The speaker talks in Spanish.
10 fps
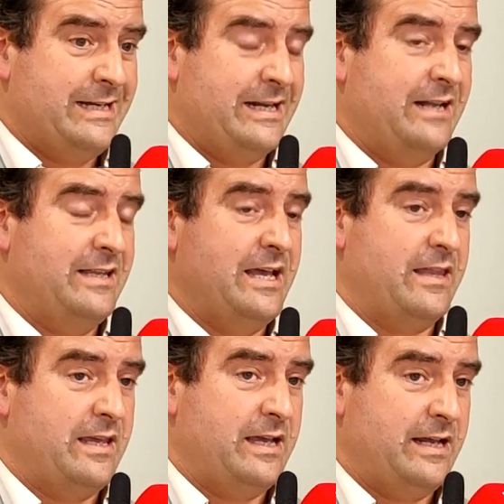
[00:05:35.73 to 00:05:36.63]
y en el día
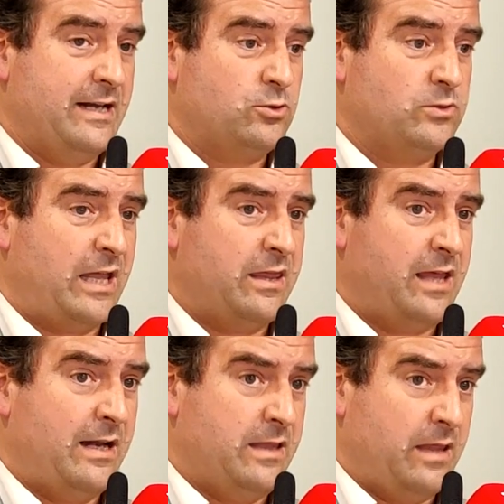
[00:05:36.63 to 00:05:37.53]
a día y en la
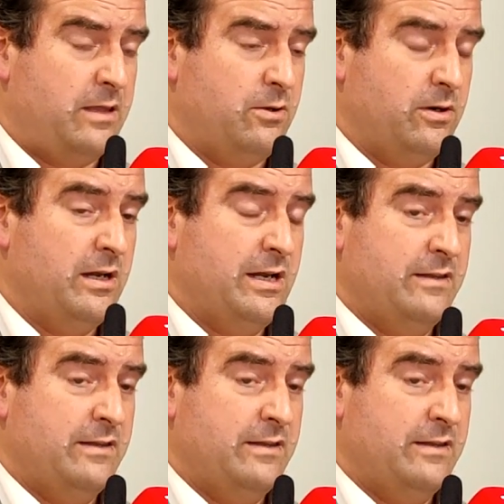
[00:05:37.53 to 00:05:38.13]
sustancialización